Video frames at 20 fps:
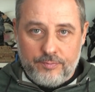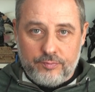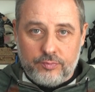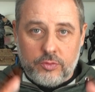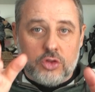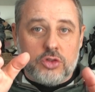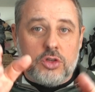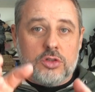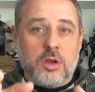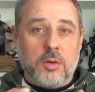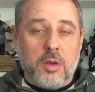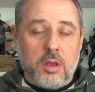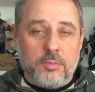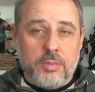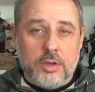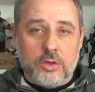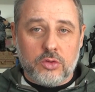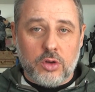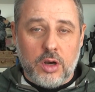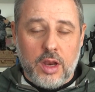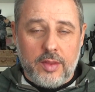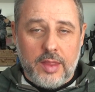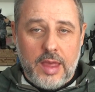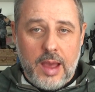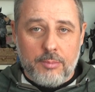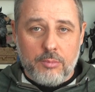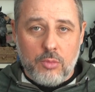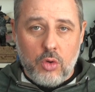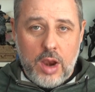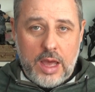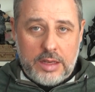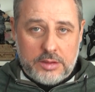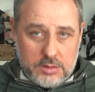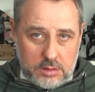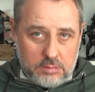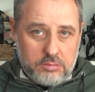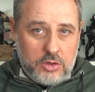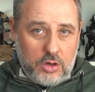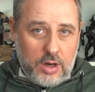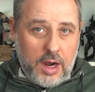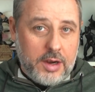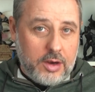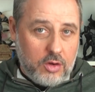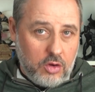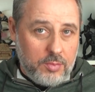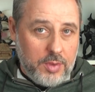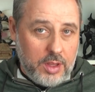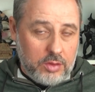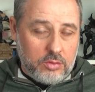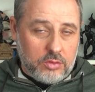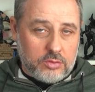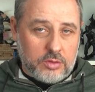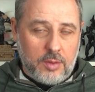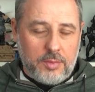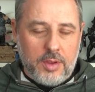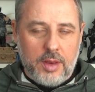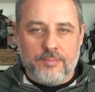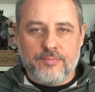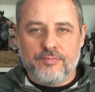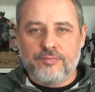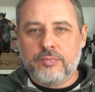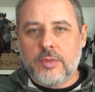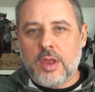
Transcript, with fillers: No sé si habéis visto la de Ambulance, yo la recomiendo, está bien.